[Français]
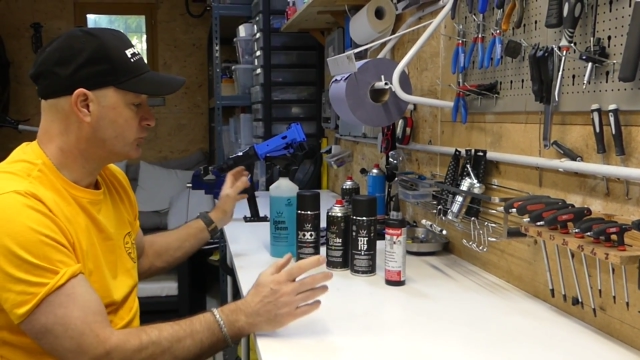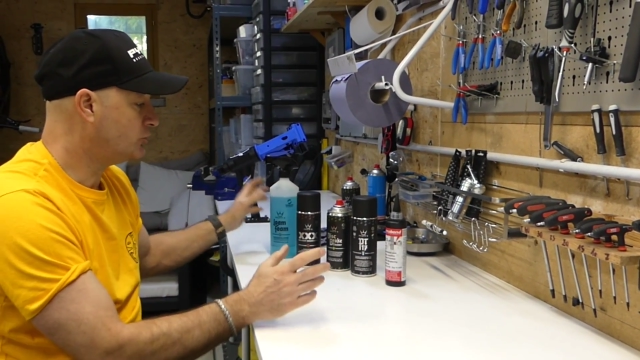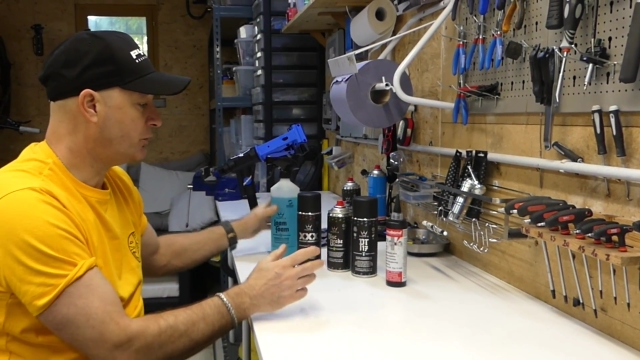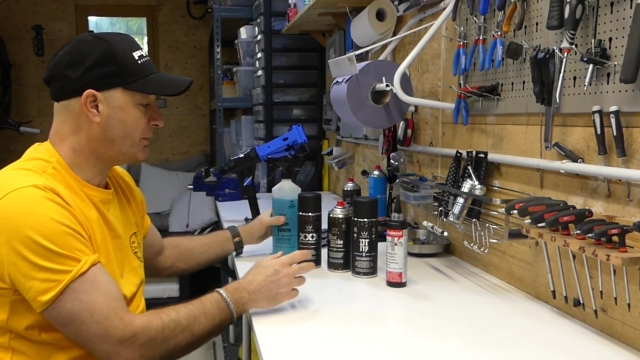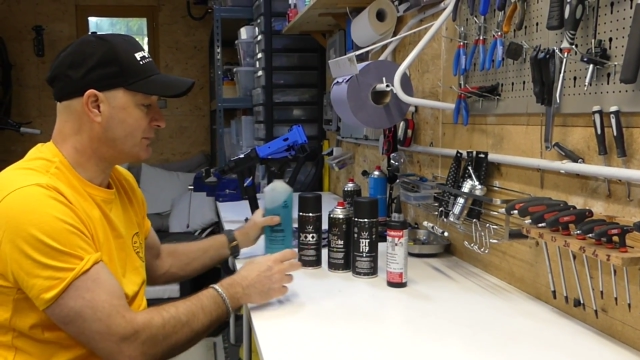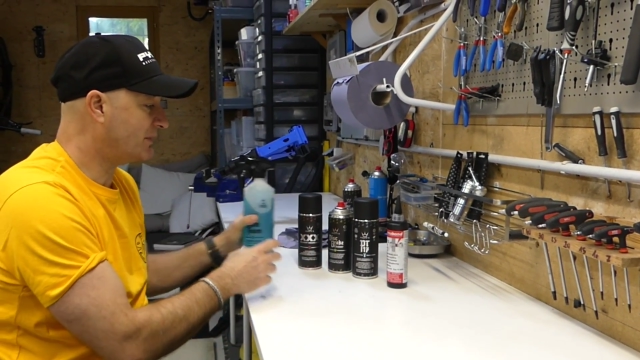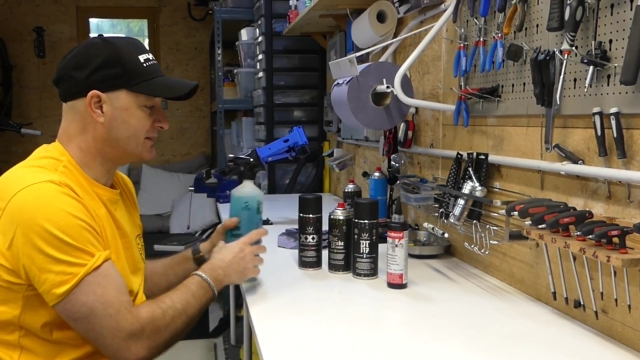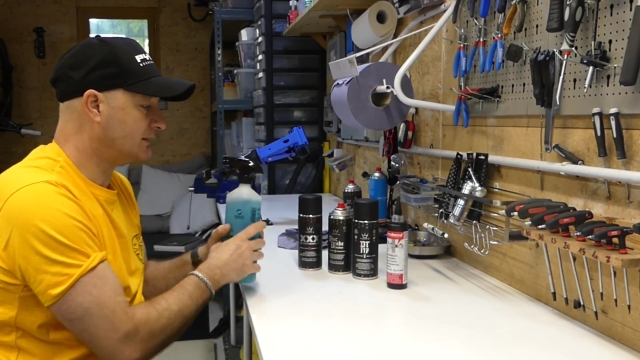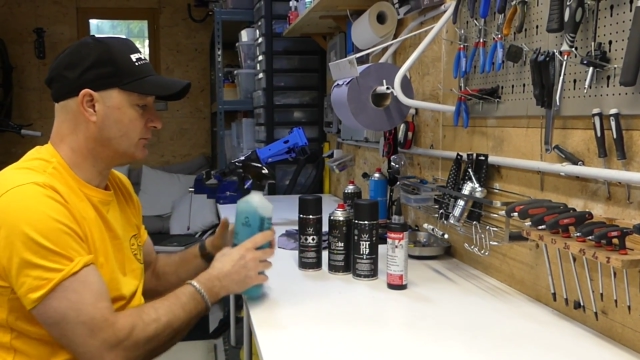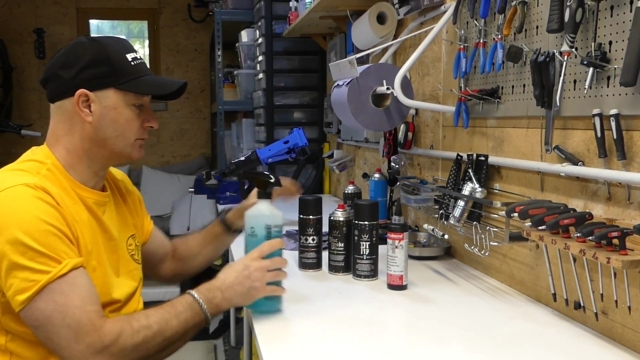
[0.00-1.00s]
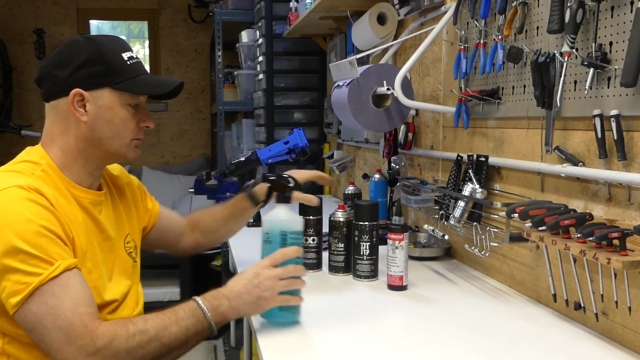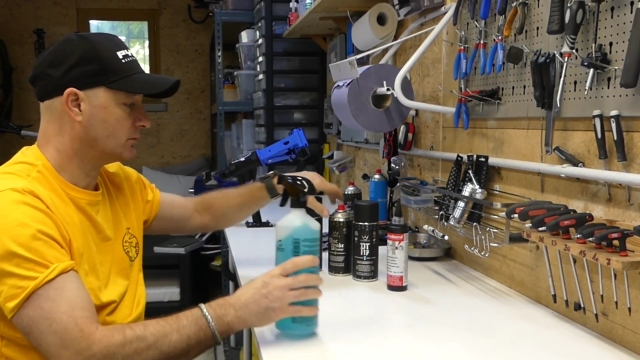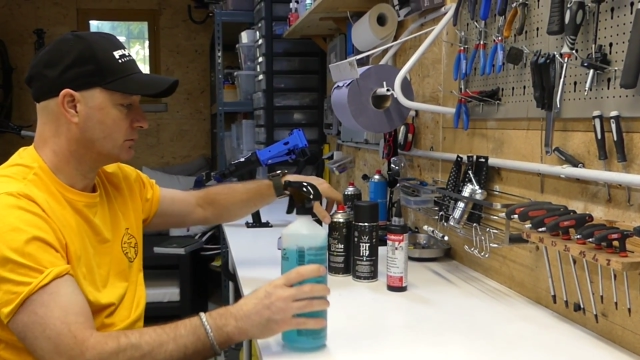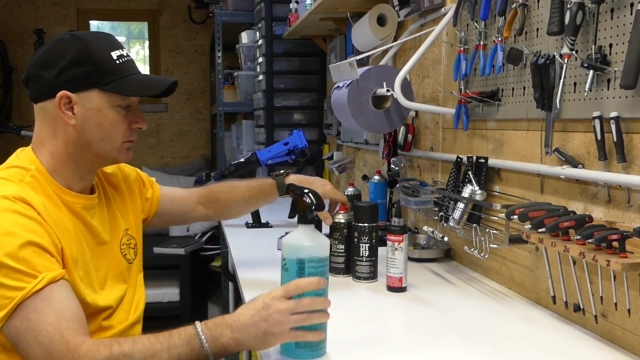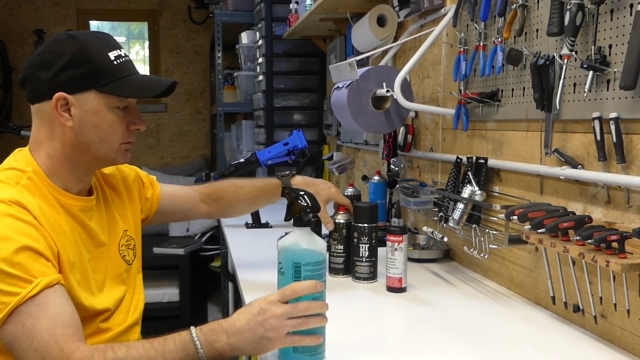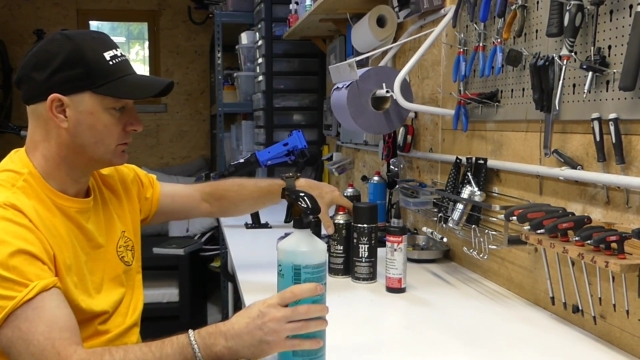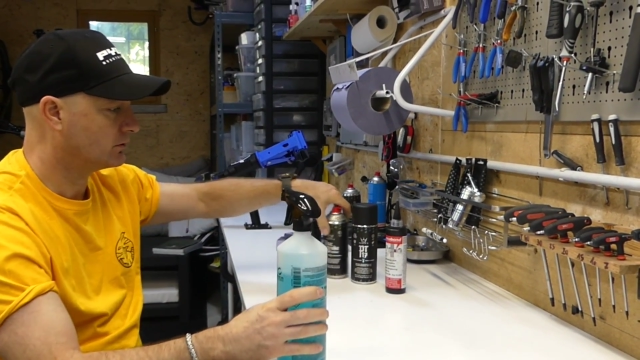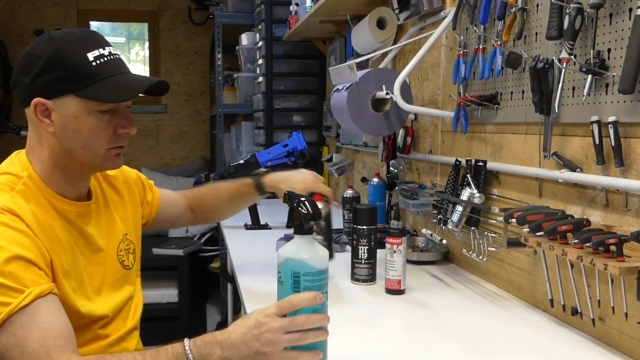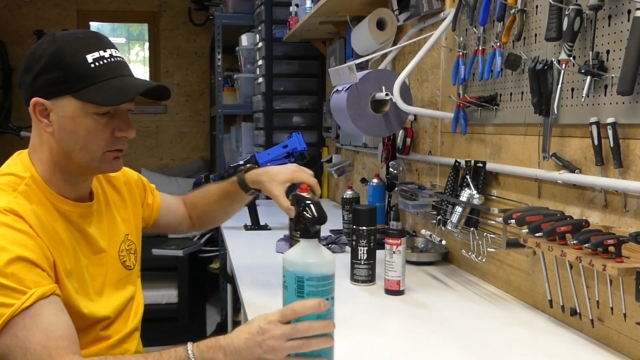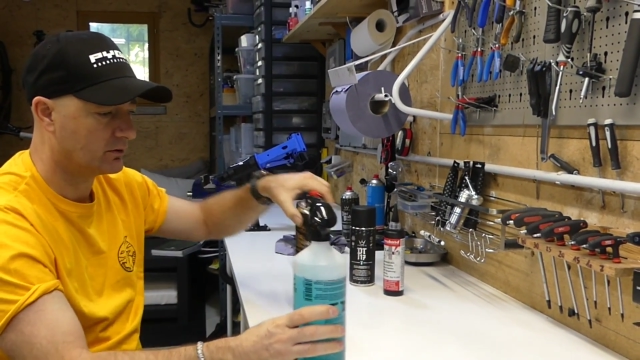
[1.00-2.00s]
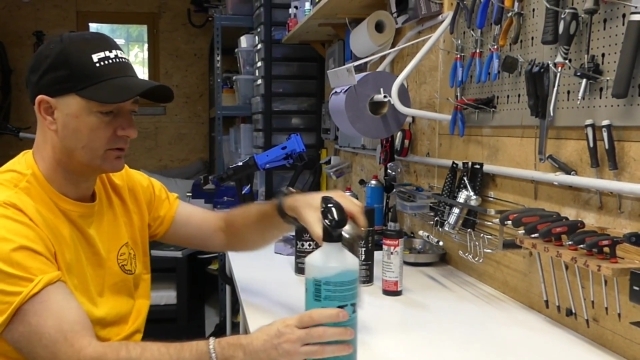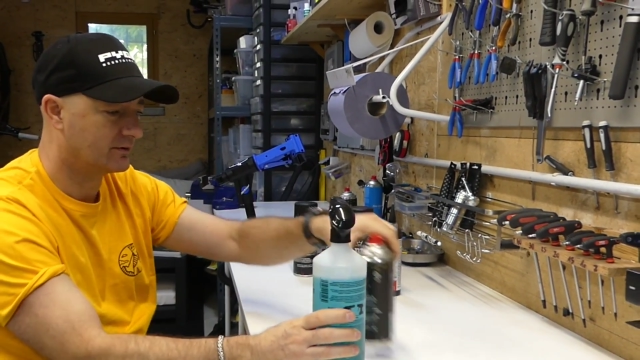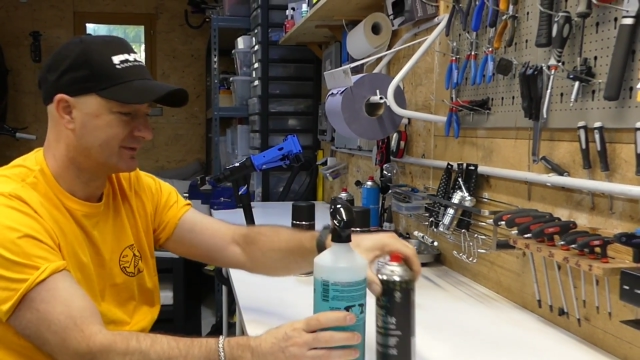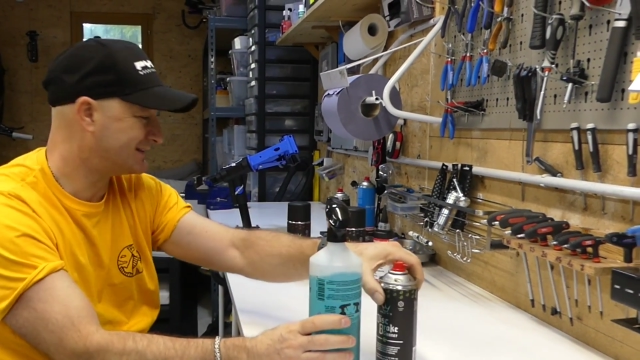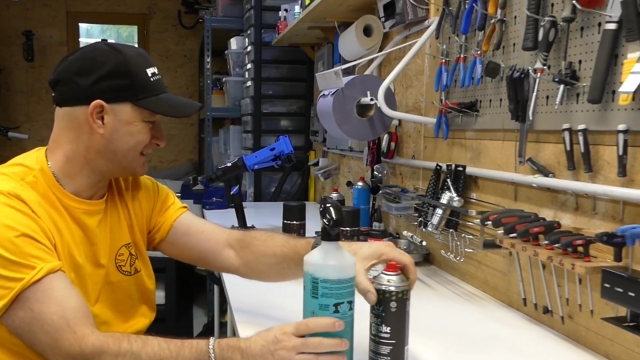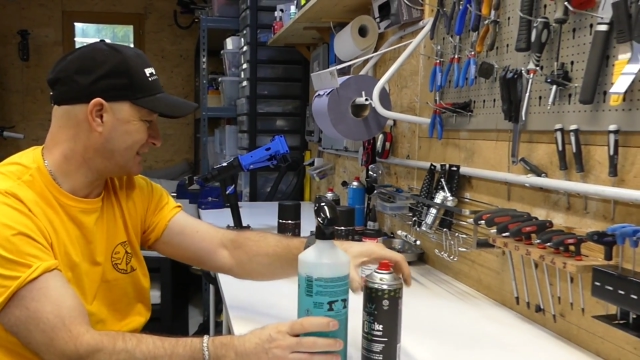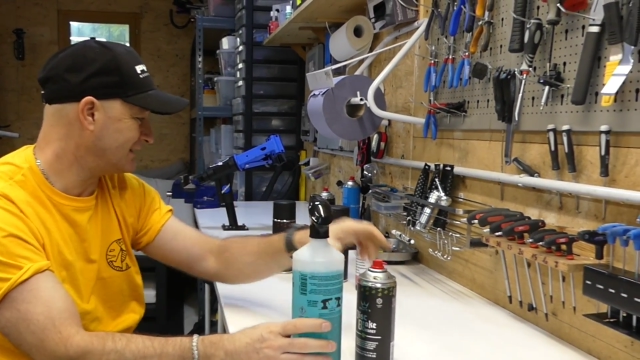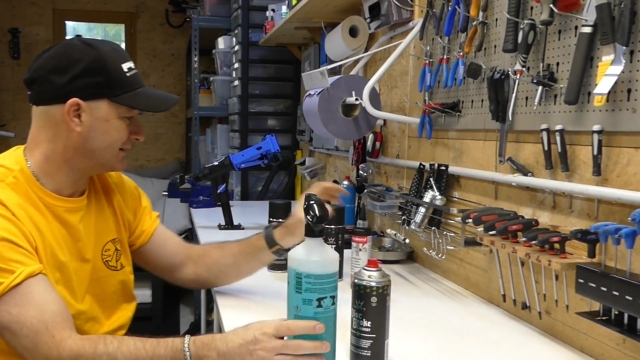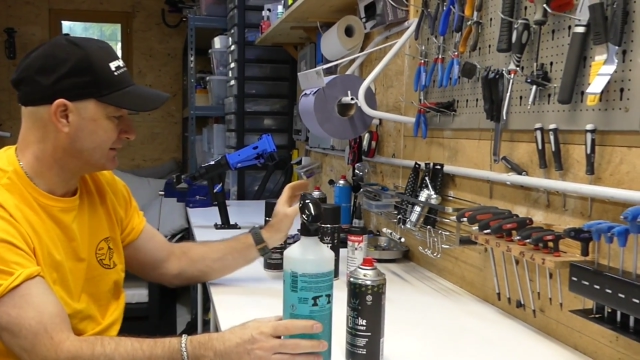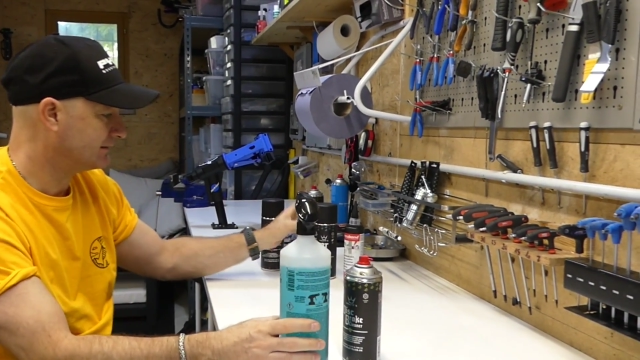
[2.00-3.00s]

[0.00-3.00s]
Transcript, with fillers: Tu peux pas te passer de ça,